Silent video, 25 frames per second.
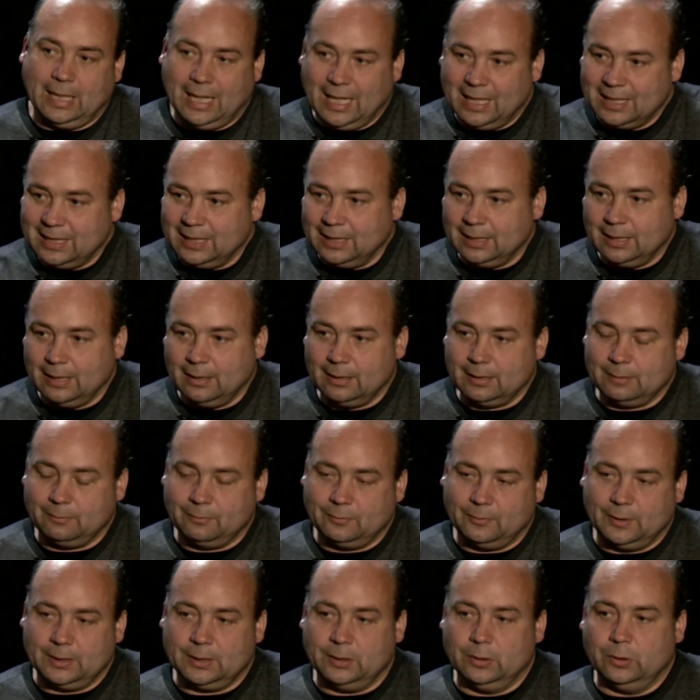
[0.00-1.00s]
а не на
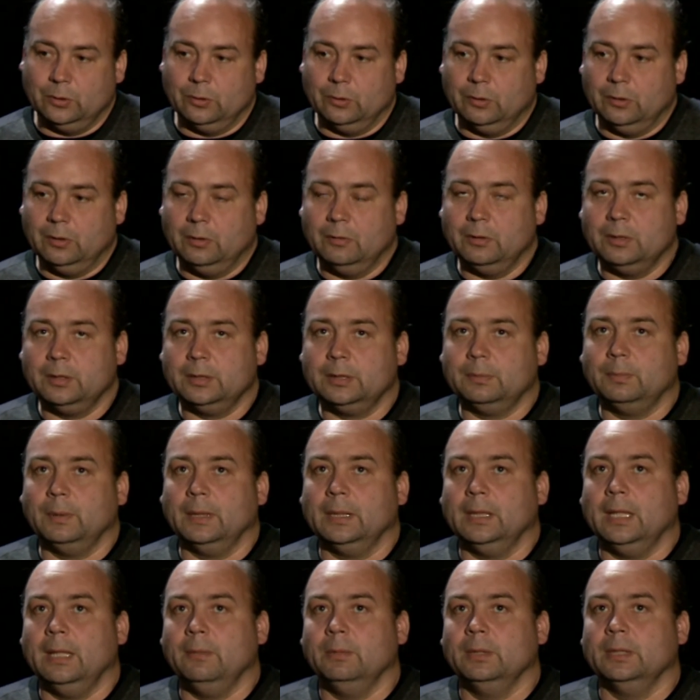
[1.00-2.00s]
возню с
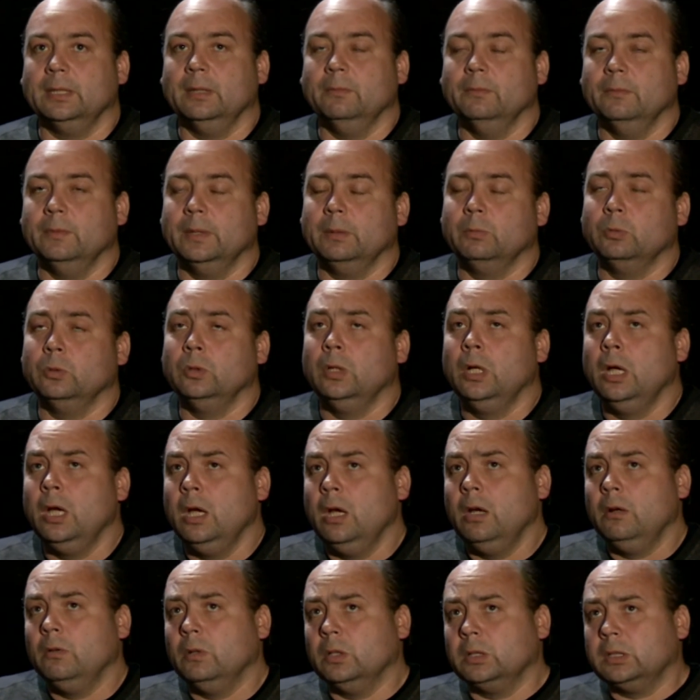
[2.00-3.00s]
парламентом борьбу.
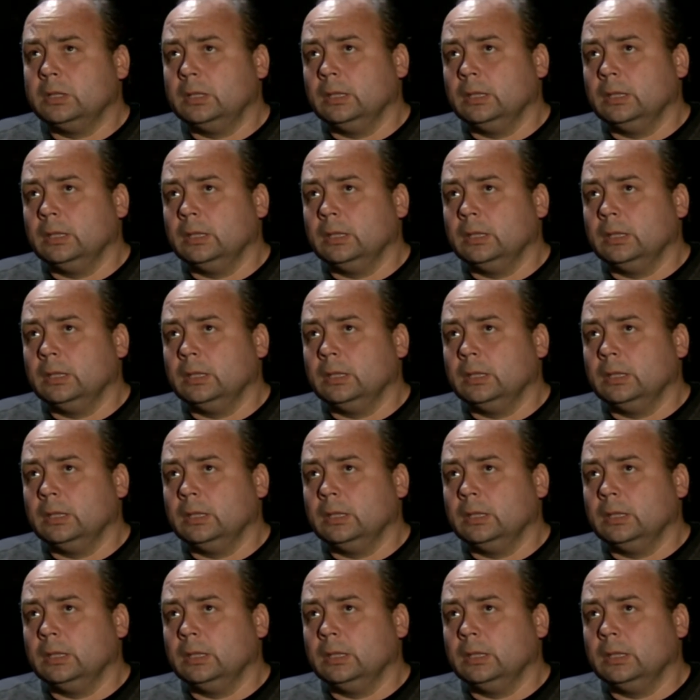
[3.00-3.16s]
Вот